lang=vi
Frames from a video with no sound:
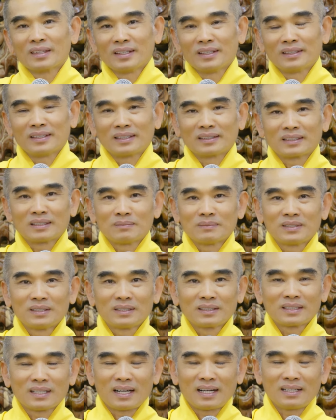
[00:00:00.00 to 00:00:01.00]
Thì tầng tâm
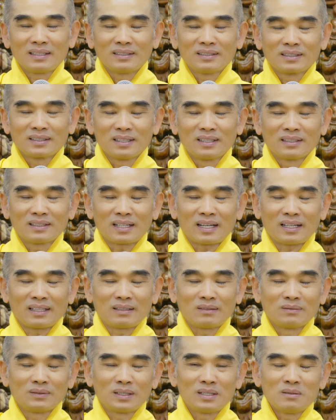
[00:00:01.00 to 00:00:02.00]
thức đã được hình
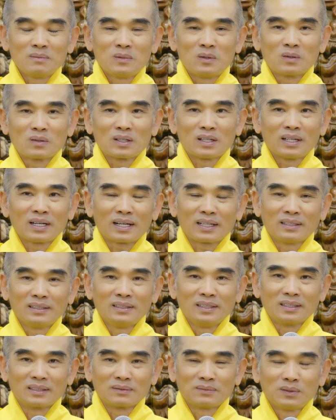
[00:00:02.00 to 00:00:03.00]
thành với một cái năng
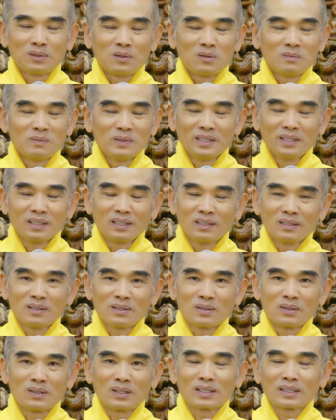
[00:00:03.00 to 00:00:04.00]
lực vô biên
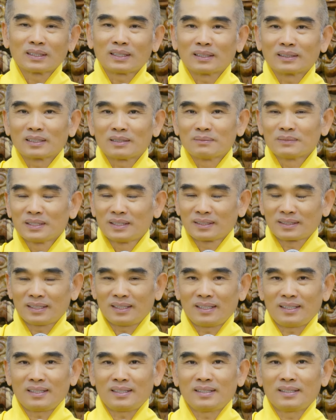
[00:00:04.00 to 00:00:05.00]
của cái tầng tâm thức
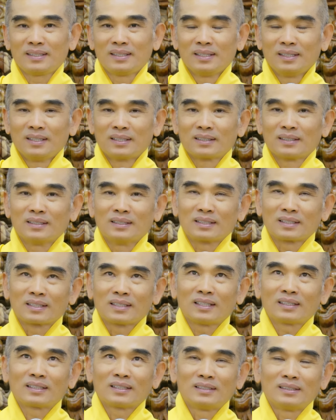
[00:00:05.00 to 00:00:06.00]
đó, được
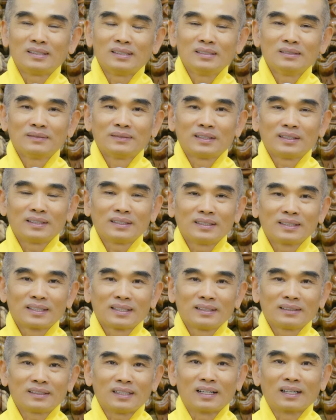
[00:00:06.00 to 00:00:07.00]
kết nối với
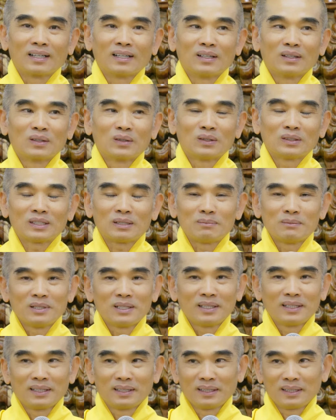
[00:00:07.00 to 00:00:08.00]
cái tầng của tâm
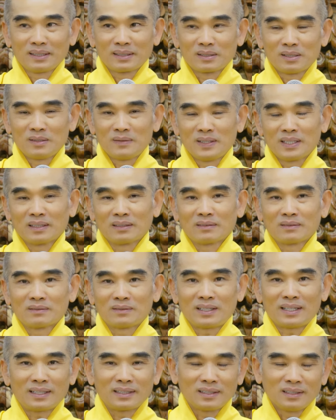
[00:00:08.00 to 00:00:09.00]
linh của mình
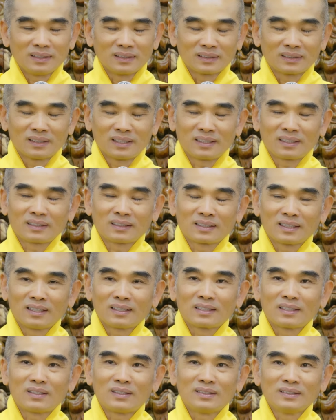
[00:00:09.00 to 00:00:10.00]
và được
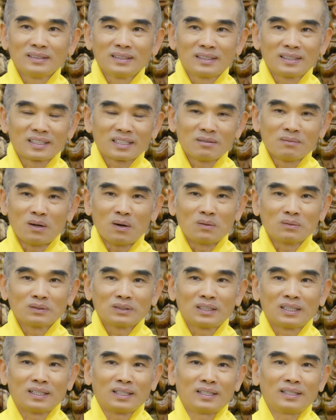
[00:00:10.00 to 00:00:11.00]
kết nối với cái
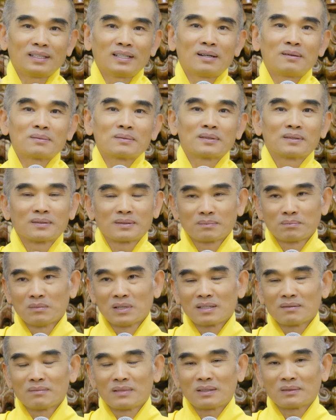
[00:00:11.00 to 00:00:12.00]
bổn thể gốc
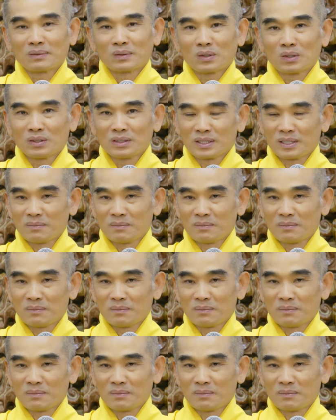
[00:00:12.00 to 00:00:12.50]
mênh mông của